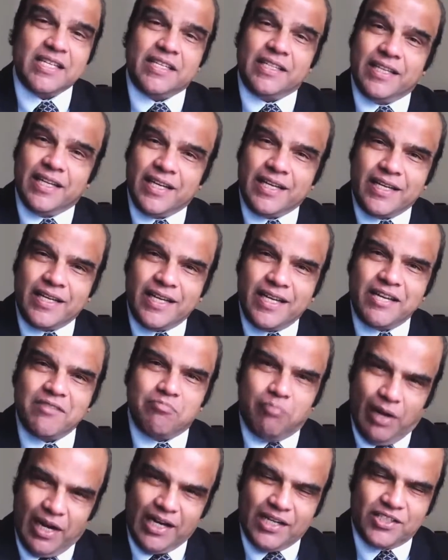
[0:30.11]
இலங்கை
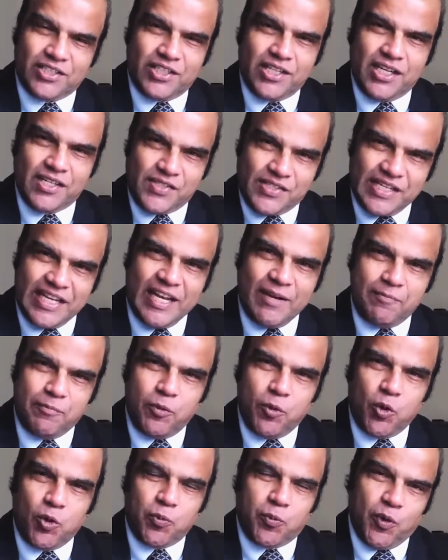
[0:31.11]
மலேசியா
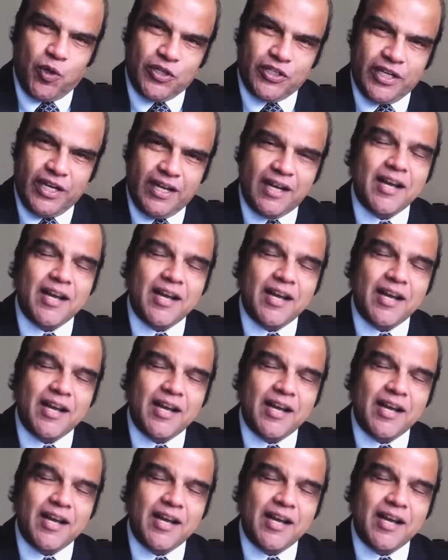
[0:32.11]
சிங்கப்பூர் போன்ற